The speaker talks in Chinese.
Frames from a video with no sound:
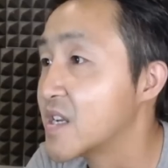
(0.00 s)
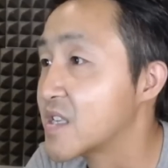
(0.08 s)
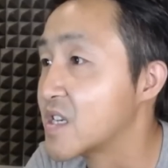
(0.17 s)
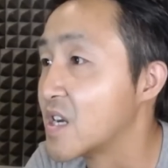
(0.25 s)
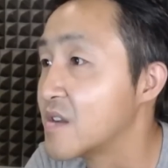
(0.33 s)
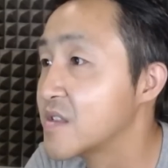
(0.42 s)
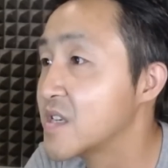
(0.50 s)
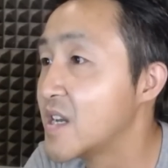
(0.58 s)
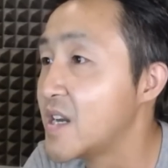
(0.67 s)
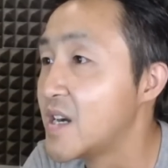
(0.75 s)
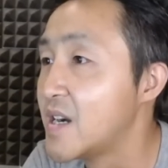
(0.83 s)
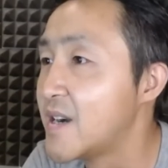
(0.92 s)
强
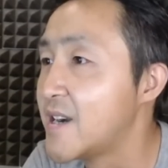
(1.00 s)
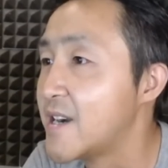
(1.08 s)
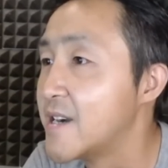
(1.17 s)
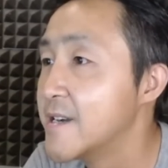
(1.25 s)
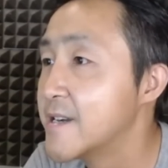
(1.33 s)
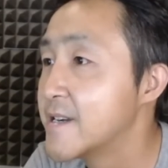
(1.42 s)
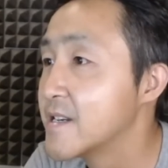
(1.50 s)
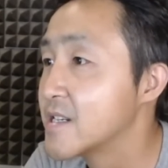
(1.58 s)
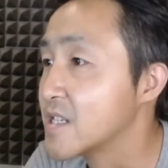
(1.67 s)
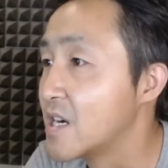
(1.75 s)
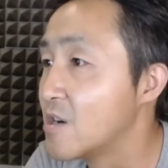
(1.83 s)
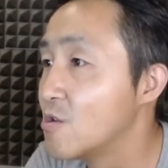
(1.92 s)
奸啊，
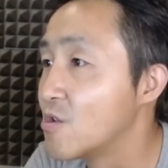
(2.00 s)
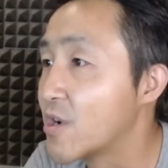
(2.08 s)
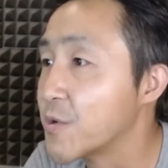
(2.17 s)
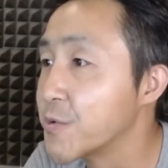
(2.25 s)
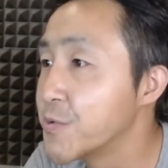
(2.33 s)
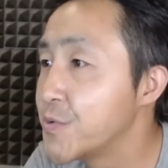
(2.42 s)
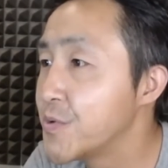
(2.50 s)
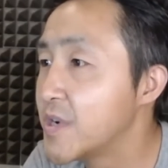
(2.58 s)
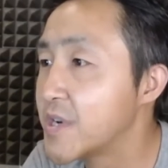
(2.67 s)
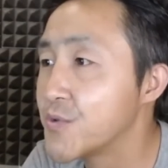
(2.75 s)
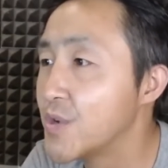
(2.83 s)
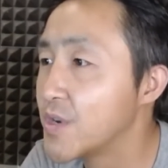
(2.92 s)
然后还有
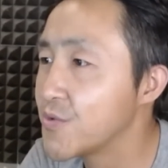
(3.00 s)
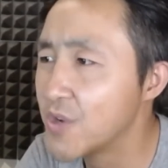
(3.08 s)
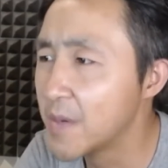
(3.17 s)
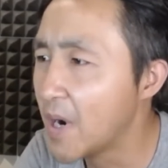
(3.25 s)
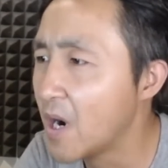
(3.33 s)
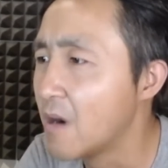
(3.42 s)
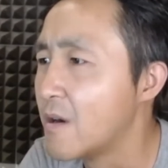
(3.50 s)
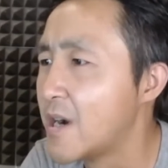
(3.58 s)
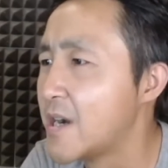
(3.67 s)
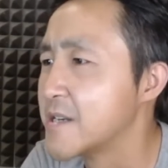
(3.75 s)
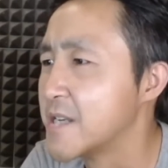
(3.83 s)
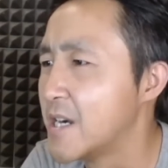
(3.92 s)
约约约炮
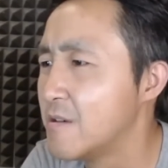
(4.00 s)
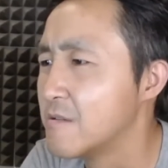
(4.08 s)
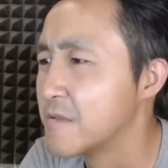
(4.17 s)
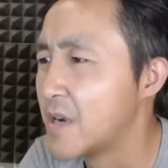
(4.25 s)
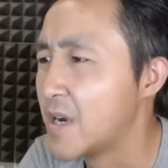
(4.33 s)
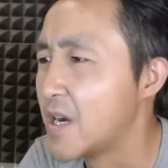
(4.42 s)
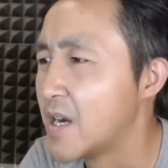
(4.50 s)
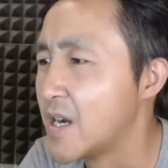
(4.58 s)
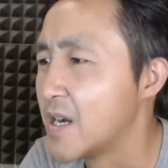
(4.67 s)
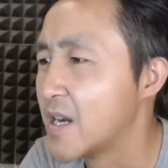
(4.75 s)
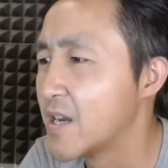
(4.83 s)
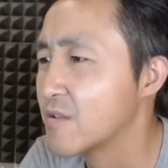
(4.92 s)
啊，然后啊
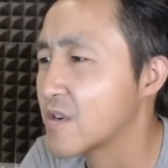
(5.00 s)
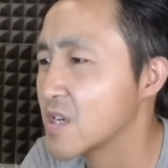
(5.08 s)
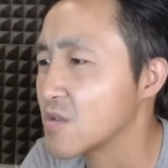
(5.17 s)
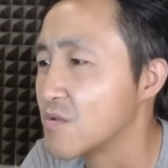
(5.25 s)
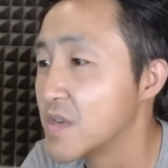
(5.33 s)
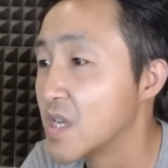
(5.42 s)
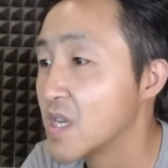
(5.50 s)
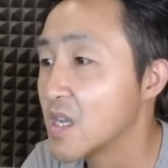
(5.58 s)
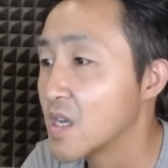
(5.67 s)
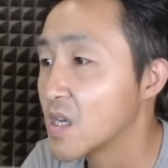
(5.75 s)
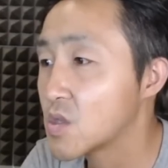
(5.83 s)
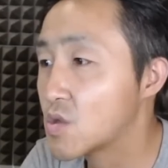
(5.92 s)
还有各种
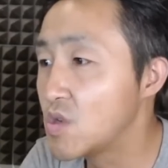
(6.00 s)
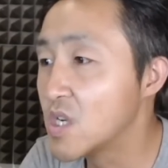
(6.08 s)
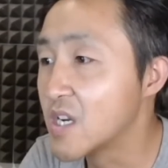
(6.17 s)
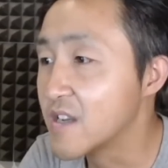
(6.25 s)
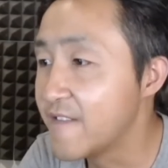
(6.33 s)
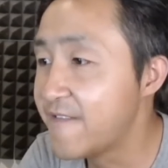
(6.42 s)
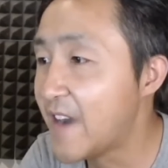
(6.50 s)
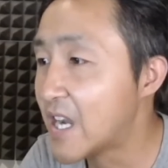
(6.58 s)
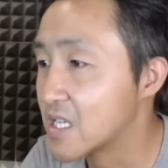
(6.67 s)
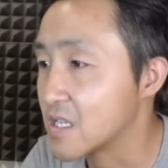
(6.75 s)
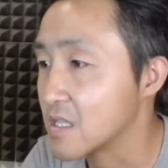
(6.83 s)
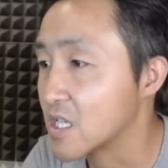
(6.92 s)
最让人
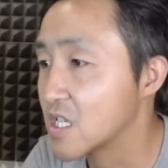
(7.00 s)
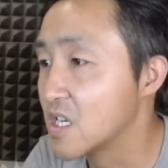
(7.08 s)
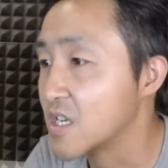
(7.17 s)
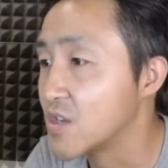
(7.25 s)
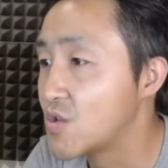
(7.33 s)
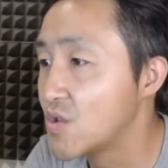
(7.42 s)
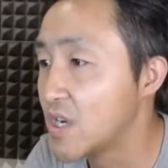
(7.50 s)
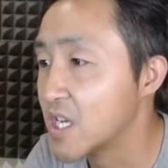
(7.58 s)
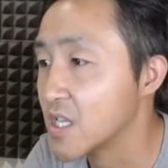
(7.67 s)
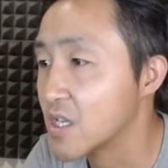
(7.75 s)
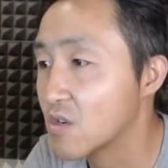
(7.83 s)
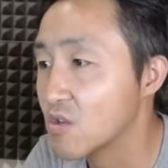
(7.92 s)
发指的，这里居然
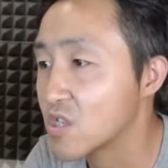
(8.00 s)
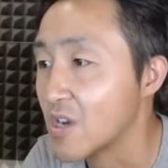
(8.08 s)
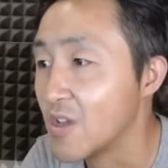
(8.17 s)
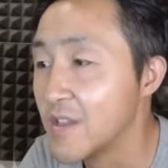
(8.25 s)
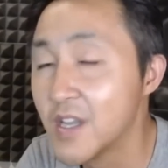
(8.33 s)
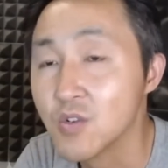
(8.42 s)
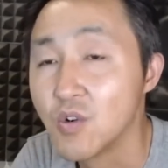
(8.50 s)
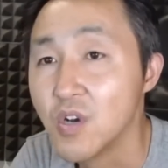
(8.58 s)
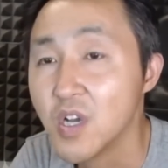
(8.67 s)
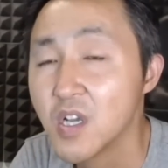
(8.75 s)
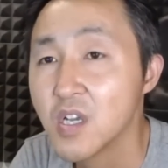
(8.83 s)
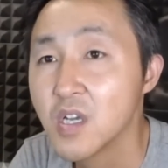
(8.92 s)
也能够找到那种
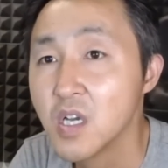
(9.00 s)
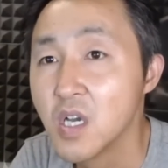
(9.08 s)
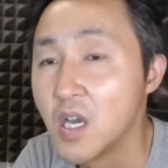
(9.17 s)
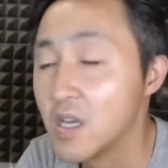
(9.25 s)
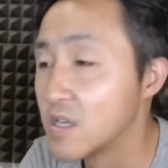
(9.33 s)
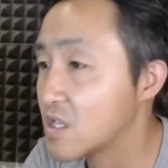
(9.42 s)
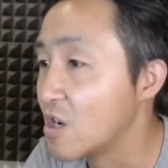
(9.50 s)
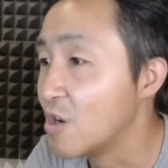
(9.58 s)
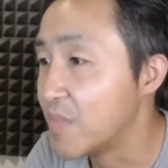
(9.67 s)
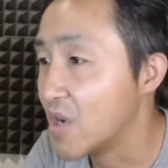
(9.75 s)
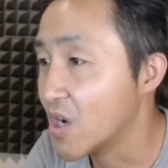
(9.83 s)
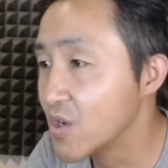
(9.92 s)
呃小
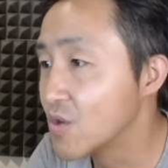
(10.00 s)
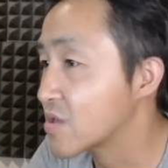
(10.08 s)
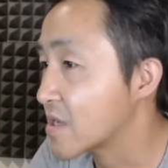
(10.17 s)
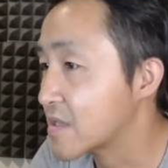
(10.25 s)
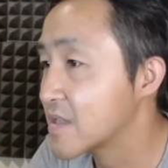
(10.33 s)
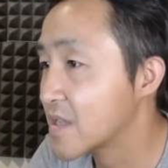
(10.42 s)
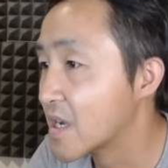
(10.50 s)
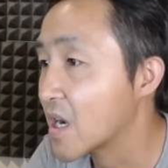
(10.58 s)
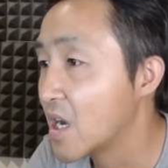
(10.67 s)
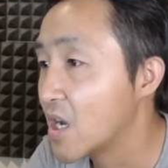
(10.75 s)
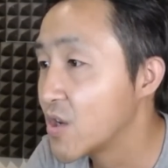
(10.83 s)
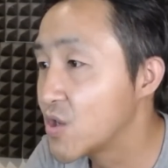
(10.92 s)
朋友的
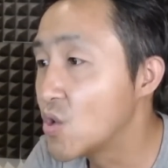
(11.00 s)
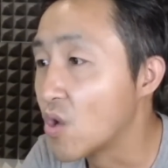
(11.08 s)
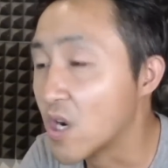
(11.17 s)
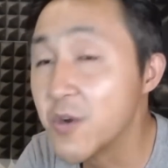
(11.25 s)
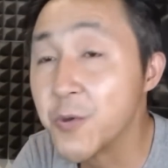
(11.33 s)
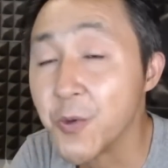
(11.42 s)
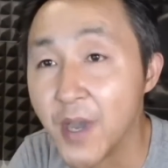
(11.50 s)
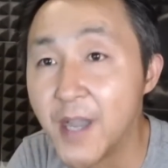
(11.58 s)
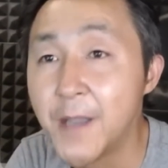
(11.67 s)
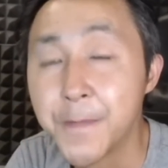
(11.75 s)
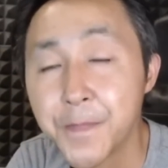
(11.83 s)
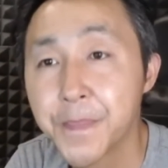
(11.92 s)
幼儿
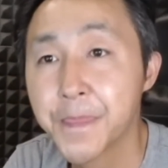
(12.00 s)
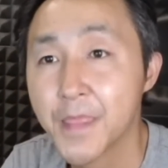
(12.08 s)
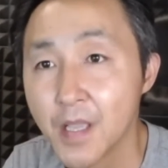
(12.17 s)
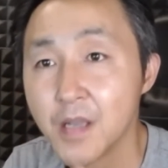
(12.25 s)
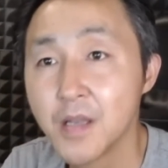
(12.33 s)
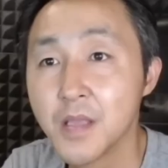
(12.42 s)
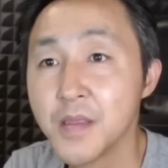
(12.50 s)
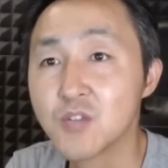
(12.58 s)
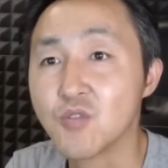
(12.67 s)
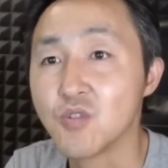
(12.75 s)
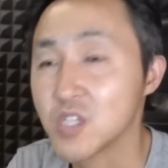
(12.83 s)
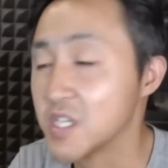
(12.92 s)
园那
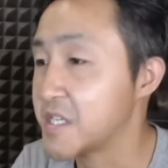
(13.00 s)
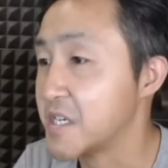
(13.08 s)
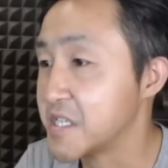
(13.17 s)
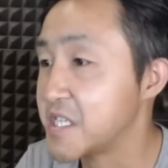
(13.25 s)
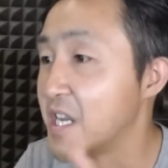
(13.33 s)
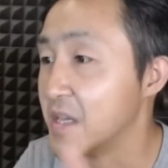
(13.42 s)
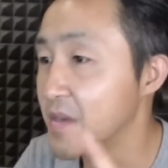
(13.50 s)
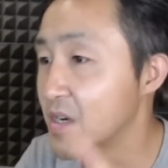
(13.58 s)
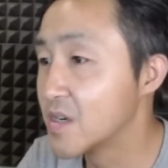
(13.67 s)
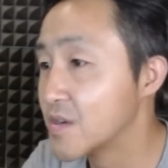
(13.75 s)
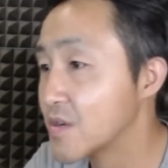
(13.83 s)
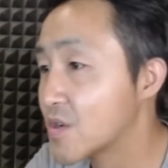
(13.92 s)
种事情也
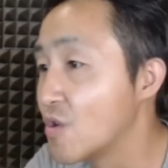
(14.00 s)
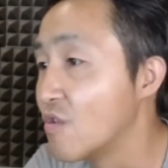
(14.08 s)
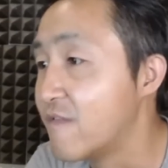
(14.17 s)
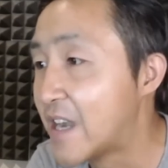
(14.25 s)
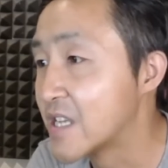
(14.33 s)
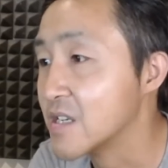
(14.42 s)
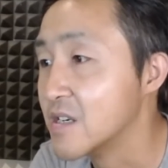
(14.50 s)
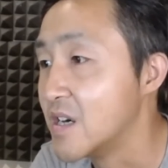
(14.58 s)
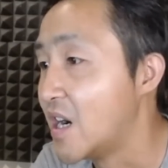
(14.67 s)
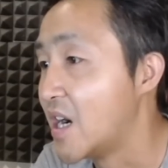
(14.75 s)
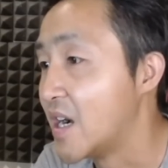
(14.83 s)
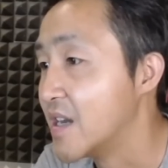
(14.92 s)
能够发生
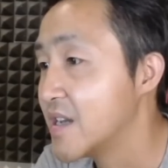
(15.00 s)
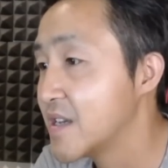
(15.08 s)
啊。